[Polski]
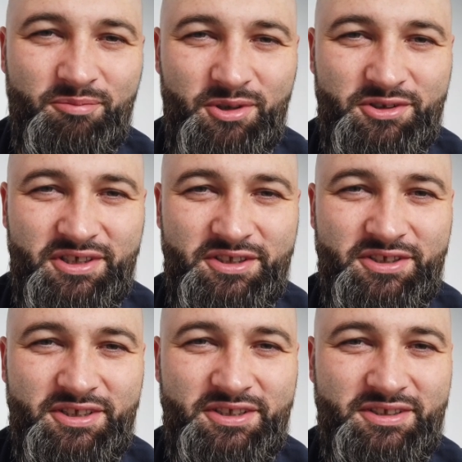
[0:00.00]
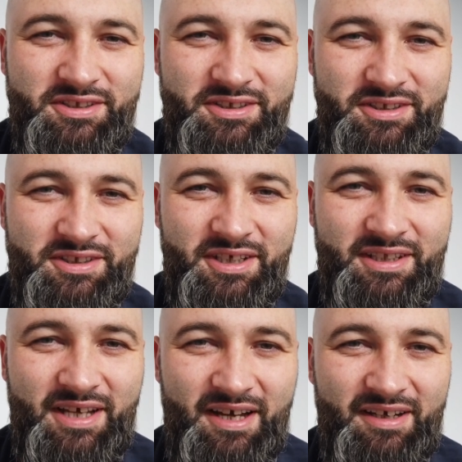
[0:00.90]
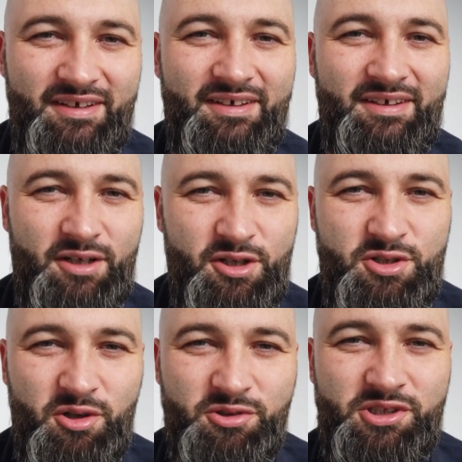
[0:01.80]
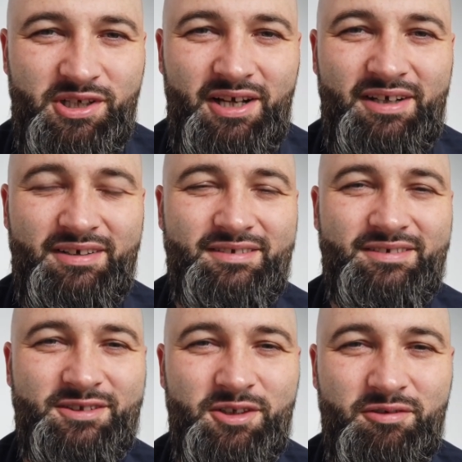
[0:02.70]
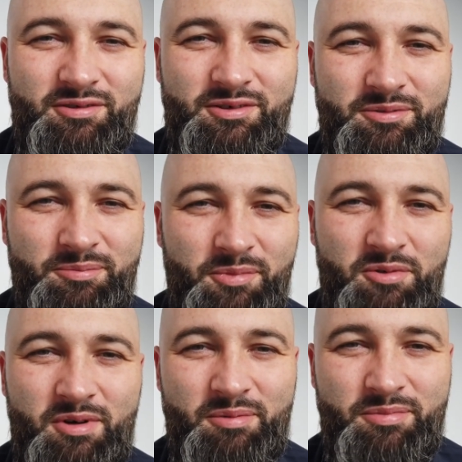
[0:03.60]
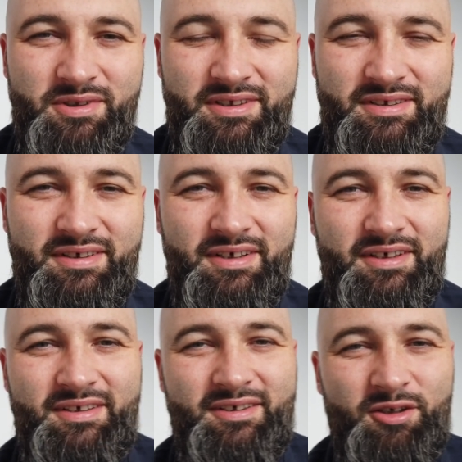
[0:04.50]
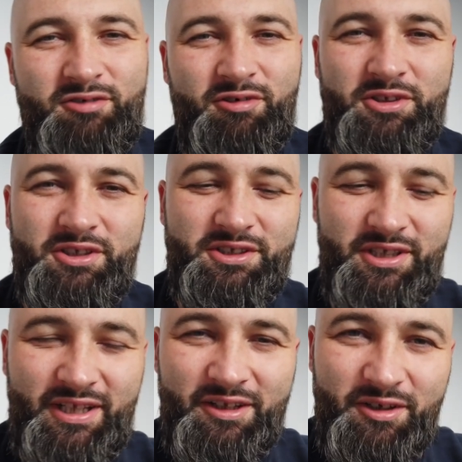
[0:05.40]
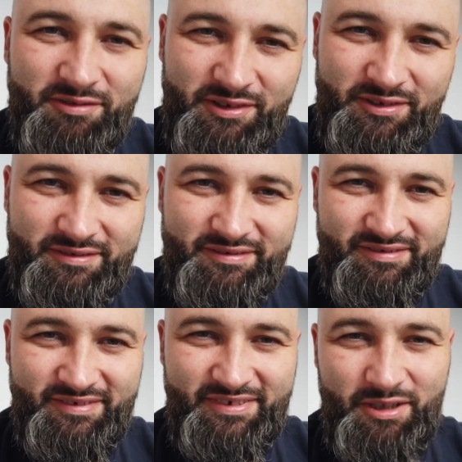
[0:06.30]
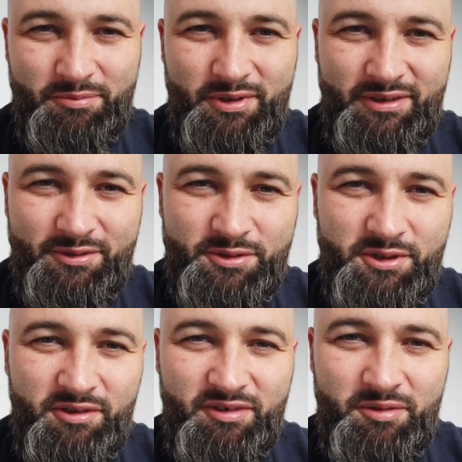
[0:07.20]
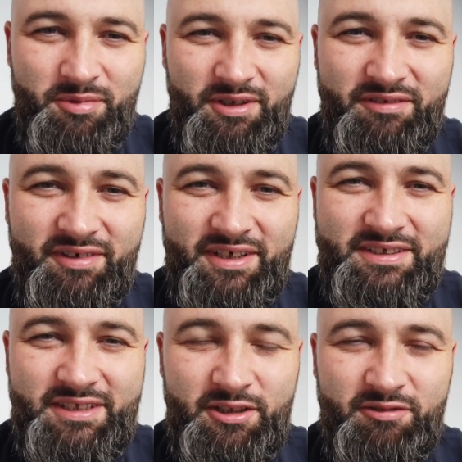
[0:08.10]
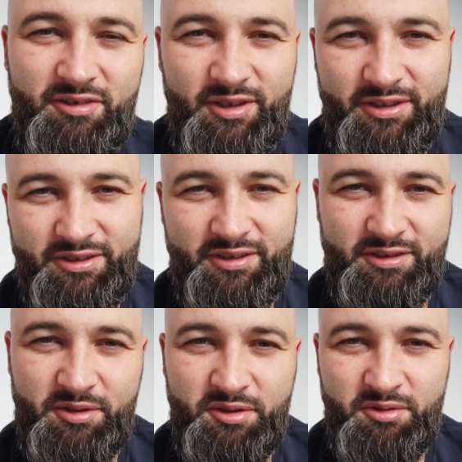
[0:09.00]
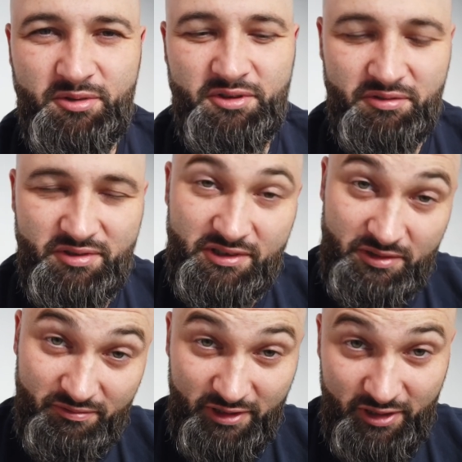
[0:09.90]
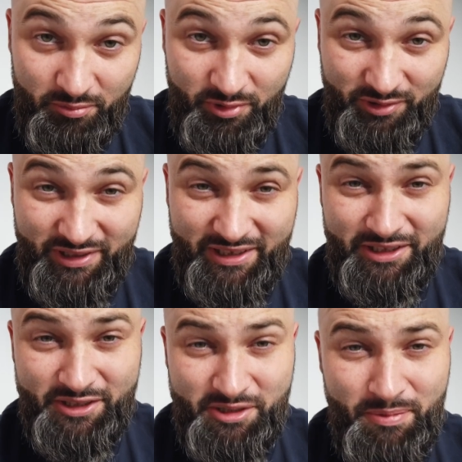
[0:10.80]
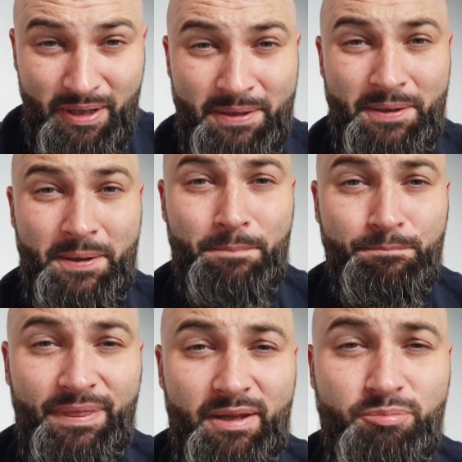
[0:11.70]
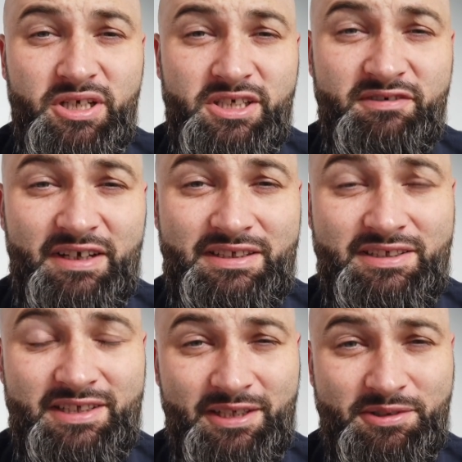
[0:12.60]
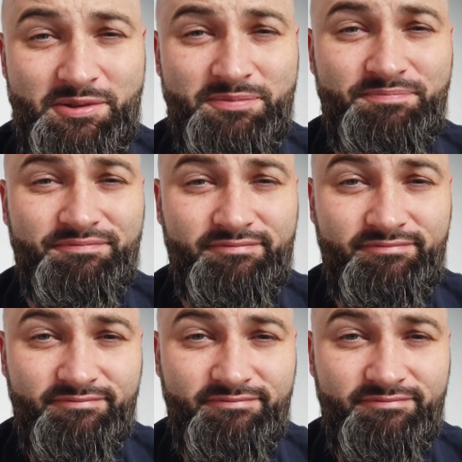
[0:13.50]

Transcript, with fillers: on może żyć i że ta książka znowu mogłaby otworzyć się na nowo. Jakby uczniowie byli wręcz zadowoleni, że skończyło się wszystko Wielki Piątek i nie trzeba przeżywać stresu